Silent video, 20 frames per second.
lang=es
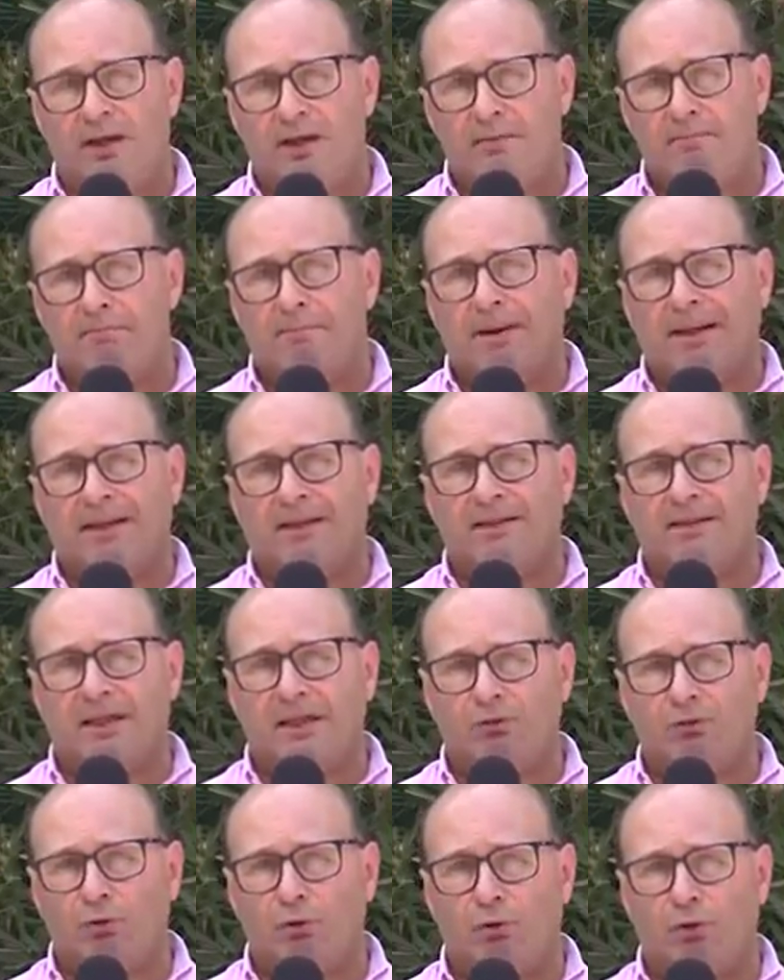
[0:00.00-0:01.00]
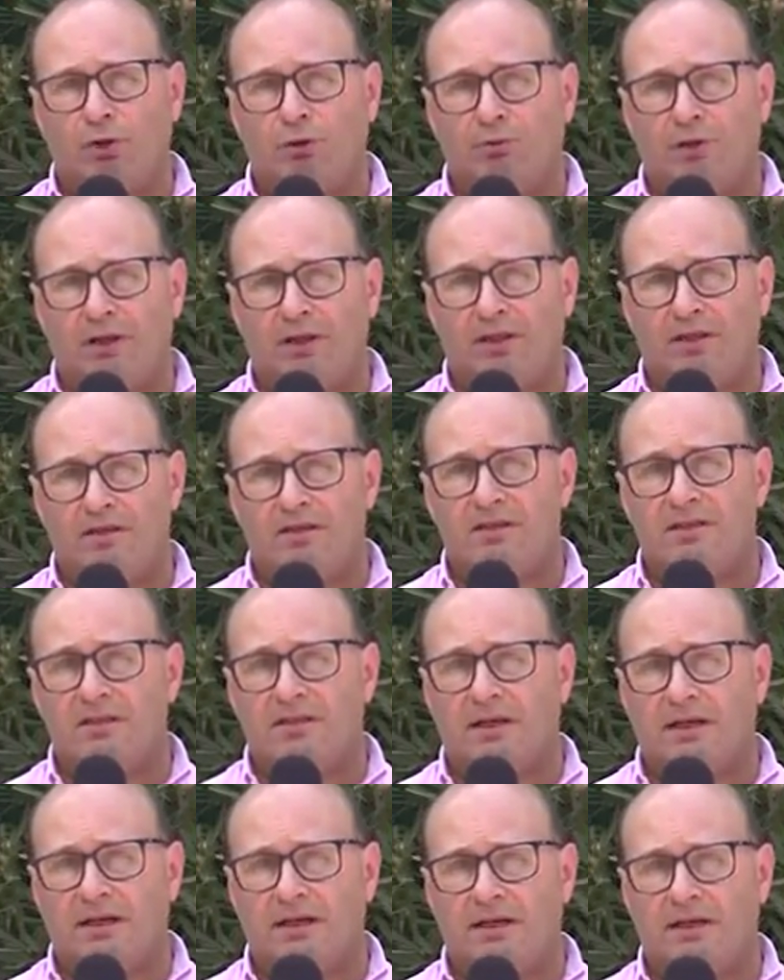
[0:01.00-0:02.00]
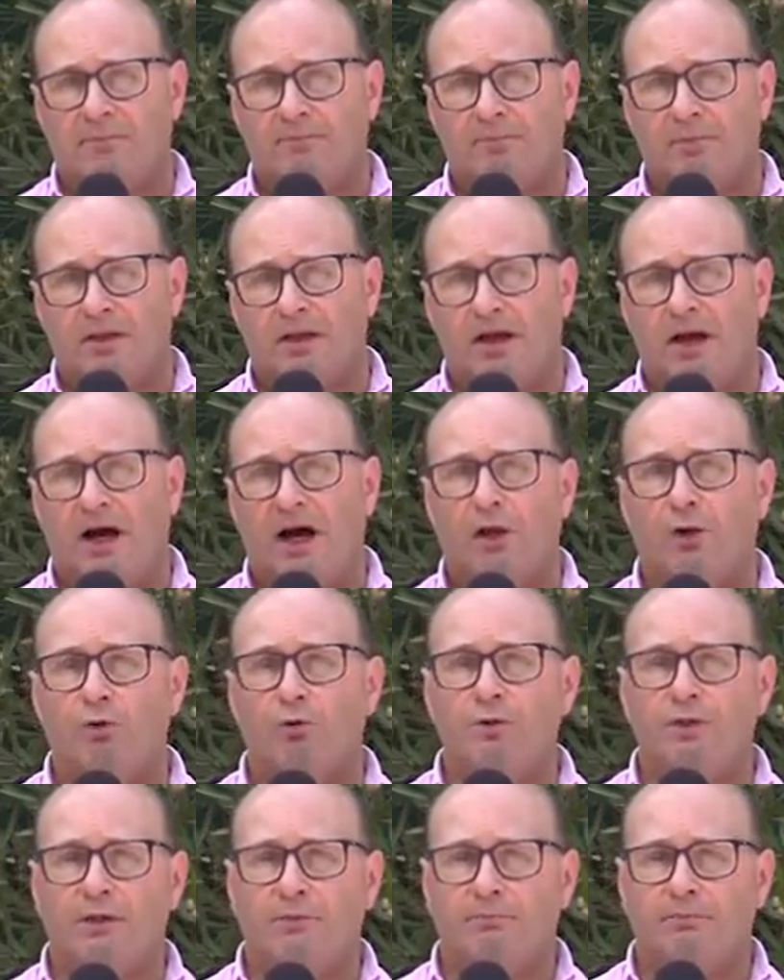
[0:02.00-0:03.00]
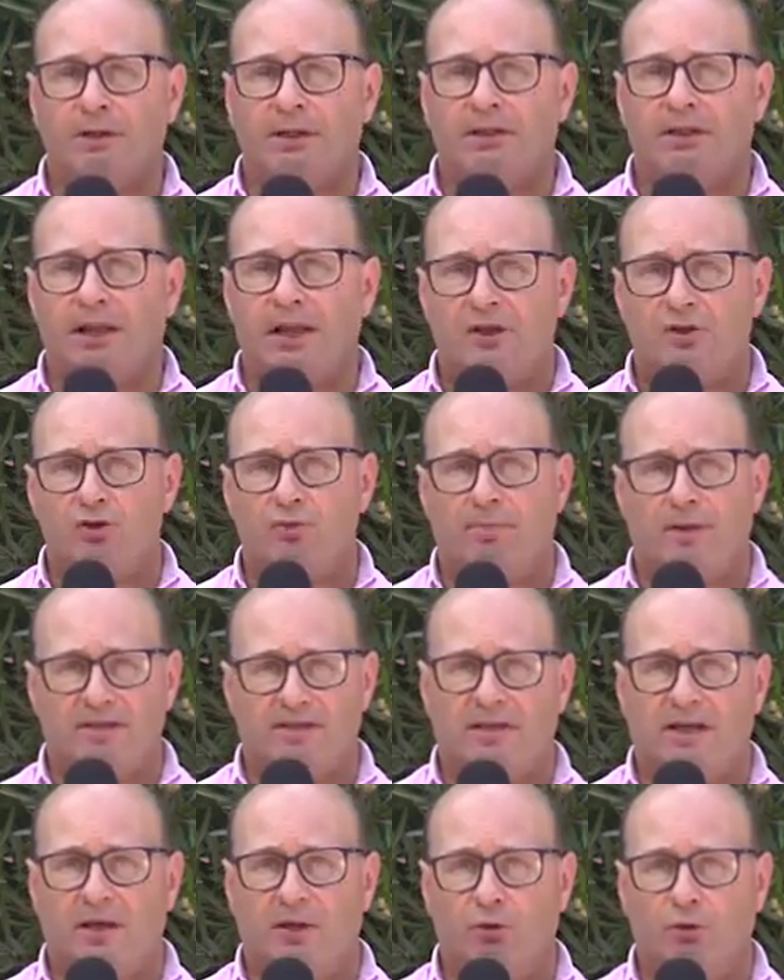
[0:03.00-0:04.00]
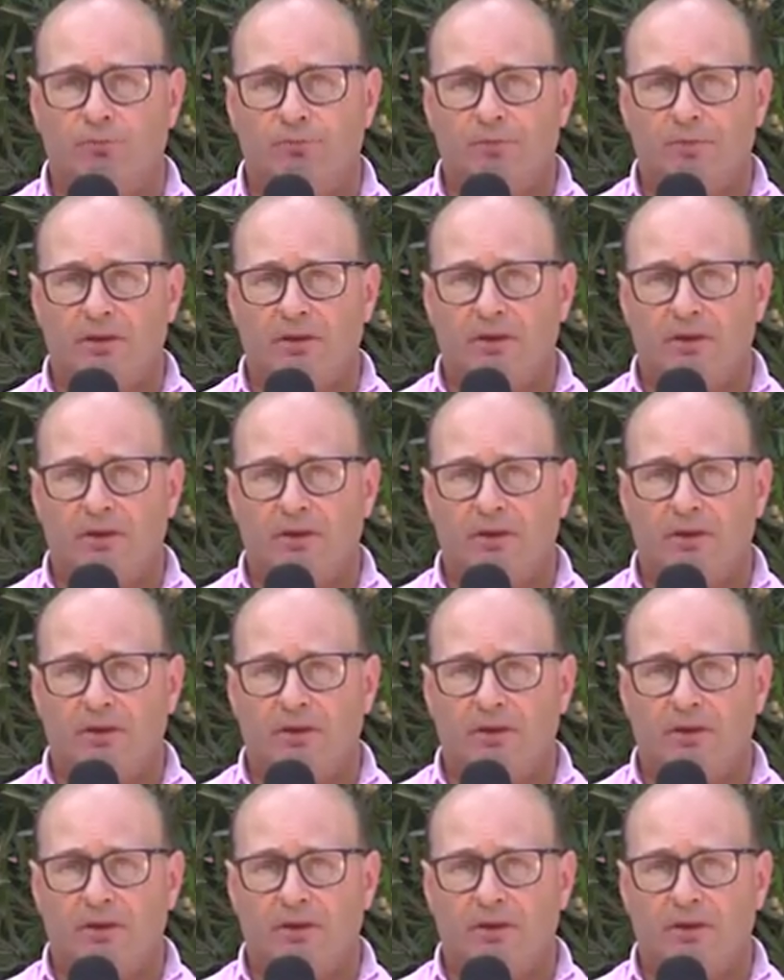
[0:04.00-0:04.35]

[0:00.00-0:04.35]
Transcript: emparentando los niveles de encierre a noviembre del año pasado.